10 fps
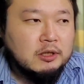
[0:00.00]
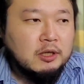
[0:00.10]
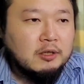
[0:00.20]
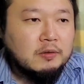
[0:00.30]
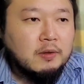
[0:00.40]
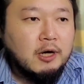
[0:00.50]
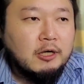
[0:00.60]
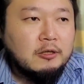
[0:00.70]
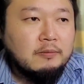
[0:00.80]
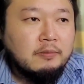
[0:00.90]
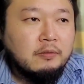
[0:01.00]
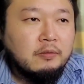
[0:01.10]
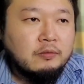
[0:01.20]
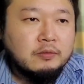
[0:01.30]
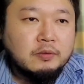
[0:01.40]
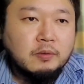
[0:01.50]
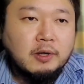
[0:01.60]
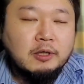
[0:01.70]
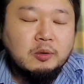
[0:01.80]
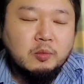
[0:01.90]
あと iPhone と
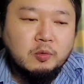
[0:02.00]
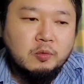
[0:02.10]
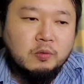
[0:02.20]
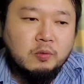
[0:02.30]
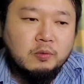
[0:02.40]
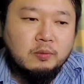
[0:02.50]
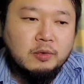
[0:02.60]
かにも、